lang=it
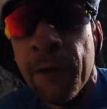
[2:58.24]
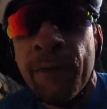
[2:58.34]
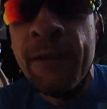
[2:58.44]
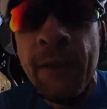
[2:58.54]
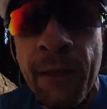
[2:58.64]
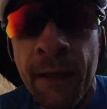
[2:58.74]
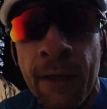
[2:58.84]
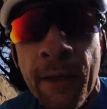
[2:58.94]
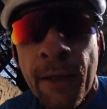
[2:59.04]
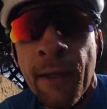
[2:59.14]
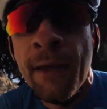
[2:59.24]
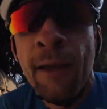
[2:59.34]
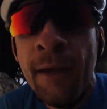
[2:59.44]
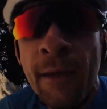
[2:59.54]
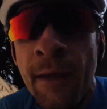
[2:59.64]
le fatiche
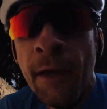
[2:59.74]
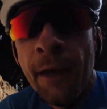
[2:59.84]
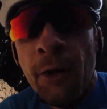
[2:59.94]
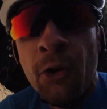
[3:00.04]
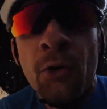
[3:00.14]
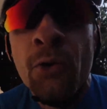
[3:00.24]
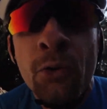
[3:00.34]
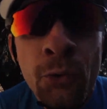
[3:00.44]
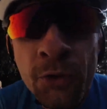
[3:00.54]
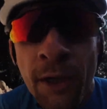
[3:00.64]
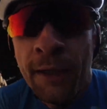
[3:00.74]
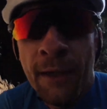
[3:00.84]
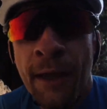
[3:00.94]
erano concluse